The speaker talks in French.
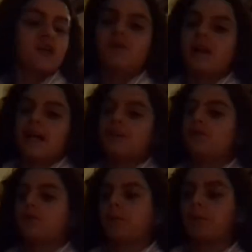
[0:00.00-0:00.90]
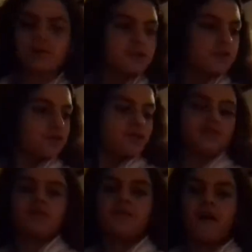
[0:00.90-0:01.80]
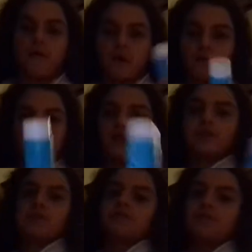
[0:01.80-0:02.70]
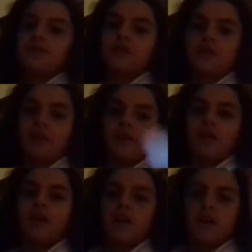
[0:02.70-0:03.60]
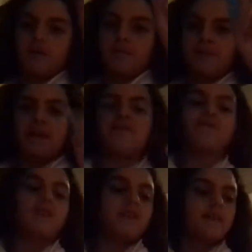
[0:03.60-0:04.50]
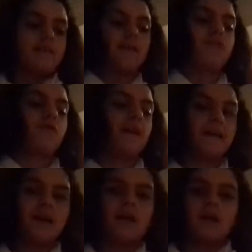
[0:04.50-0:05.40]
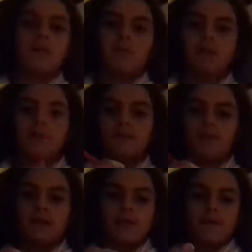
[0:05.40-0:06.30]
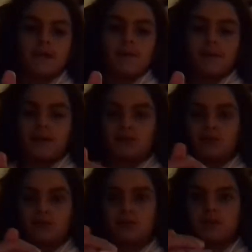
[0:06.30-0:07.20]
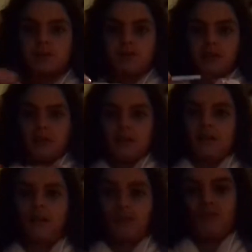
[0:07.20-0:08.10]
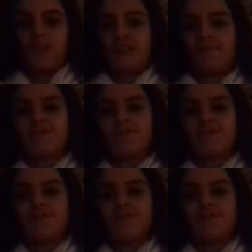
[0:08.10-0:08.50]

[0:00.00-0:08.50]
Voilà, donc pour ce truc, je vais avoir besoin d'un tube de colle bien vide et bien nettoyé. Moi, j'ai nettoyé avec un pinceau. Regardez, il est encore mouillé.